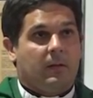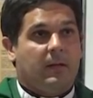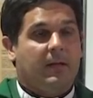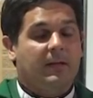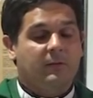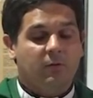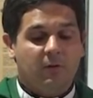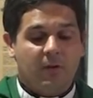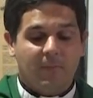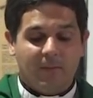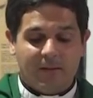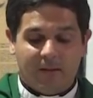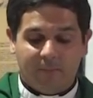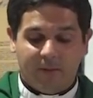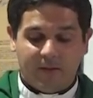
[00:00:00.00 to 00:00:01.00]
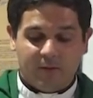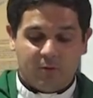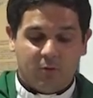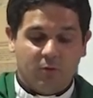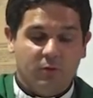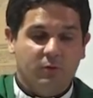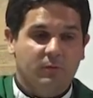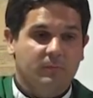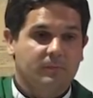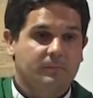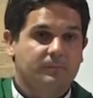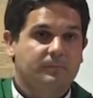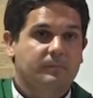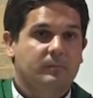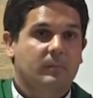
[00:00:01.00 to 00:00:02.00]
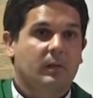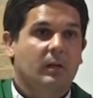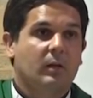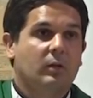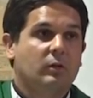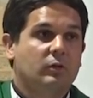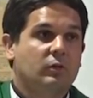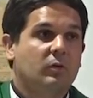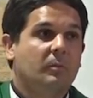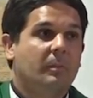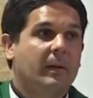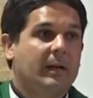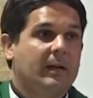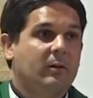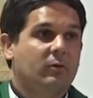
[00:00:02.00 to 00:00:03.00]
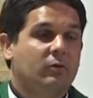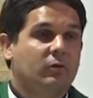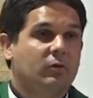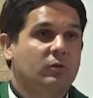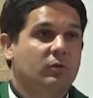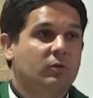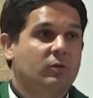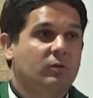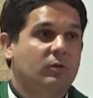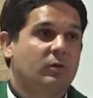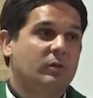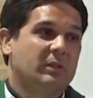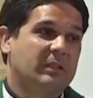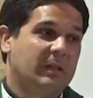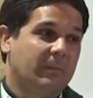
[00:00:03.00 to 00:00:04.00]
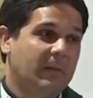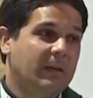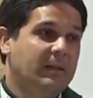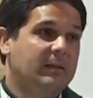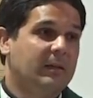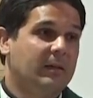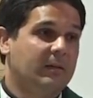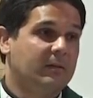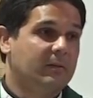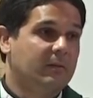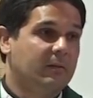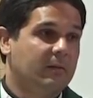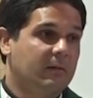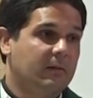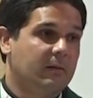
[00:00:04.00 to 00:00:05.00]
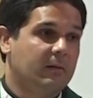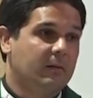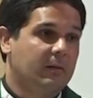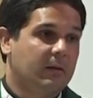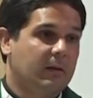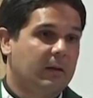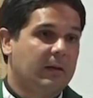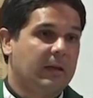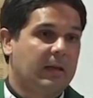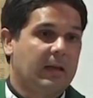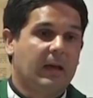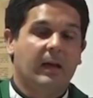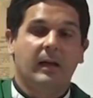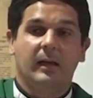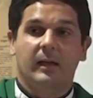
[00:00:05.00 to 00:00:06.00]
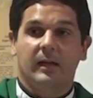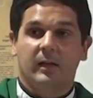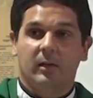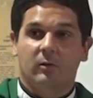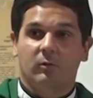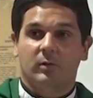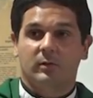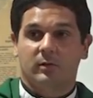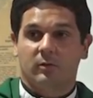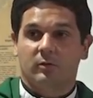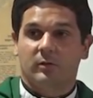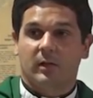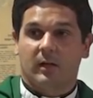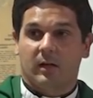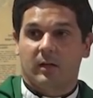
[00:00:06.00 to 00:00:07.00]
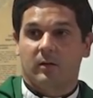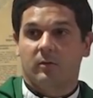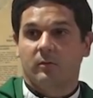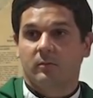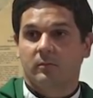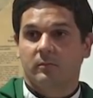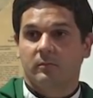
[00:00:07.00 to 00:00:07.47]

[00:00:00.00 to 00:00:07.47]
Y estos diez mandamientos son para nosotros semilla que cae en nuestro terreno.